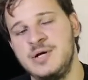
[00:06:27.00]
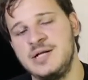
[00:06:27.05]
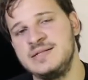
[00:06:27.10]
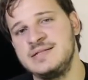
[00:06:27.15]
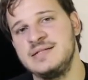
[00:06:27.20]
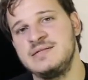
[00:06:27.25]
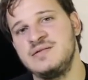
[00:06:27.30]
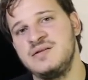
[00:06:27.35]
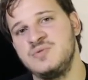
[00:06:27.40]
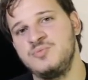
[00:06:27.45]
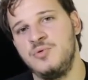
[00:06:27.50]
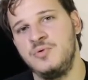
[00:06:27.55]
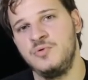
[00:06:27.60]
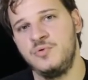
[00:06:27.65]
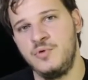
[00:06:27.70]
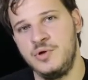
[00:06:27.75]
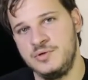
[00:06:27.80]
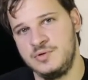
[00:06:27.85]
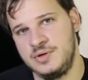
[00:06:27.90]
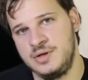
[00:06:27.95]
para
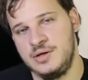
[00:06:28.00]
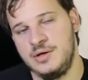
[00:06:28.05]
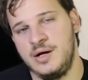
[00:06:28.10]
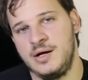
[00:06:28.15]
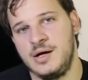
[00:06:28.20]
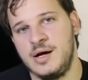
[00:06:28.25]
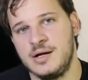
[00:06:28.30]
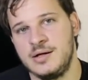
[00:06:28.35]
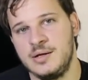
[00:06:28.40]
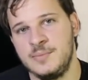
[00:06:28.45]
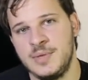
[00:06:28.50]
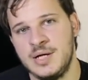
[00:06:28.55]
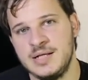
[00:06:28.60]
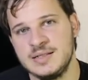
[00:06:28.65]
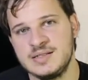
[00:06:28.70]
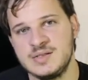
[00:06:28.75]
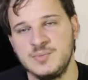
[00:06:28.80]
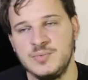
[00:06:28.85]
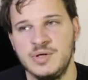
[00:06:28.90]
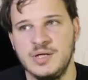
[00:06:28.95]
16.8, que é a carga
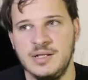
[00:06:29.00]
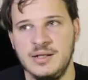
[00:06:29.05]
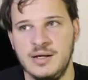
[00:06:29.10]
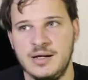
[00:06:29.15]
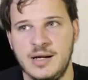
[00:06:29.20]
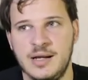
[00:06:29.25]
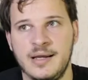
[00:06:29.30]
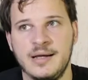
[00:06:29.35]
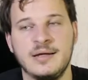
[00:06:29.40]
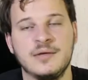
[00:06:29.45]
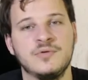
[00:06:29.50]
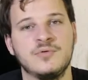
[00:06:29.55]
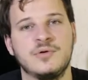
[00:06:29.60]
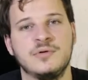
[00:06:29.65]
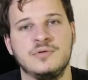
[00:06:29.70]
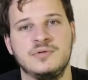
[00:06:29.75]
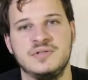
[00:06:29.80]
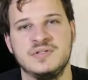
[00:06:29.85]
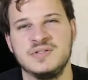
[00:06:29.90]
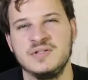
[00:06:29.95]
máxima, ela carrega em
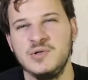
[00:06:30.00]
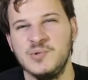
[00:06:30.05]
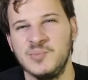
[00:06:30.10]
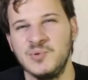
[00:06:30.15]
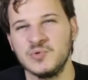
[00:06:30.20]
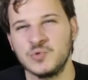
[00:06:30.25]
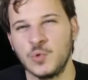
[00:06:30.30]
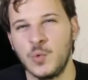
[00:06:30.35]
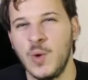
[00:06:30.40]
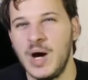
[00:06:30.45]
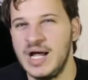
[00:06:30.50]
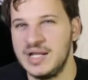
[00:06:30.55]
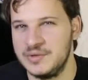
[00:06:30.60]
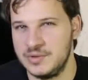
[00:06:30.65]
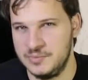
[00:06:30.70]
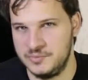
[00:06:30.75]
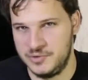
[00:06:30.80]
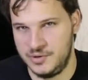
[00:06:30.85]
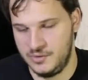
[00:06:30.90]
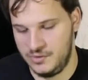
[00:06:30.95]
torno de
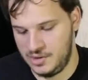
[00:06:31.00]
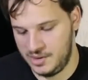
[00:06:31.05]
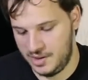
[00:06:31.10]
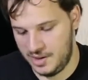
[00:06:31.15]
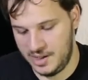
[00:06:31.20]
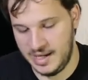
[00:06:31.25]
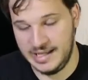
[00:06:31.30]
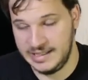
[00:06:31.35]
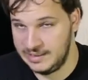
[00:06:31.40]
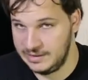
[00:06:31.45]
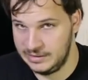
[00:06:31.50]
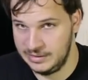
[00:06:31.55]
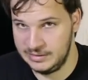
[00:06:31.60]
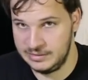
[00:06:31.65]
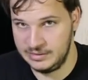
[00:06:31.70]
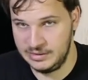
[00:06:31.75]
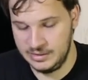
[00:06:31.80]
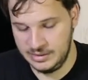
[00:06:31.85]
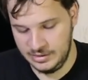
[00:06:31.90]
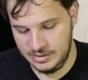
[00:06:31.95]
5.4 hora
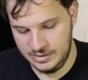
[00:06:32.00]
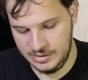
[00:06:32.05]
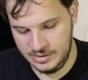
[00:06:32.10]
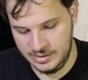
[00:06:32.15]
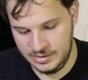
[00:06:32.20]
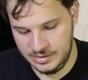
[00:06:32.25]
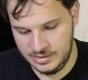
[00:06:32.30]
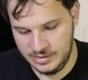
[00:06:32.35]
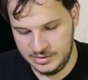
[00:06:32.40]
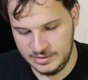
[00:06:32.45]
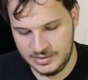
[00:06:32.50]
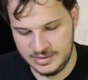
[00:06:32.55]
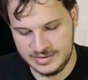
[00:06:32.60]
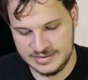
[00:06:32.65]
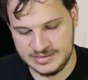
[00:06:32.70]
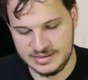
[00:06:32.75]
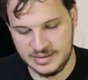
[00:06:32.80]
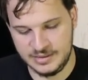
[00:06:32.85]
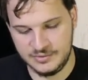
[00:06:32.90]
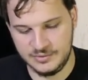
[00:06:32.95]
ainda tá
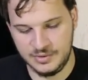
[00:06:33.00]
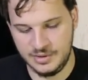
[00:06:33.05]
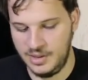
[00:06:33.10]
certo?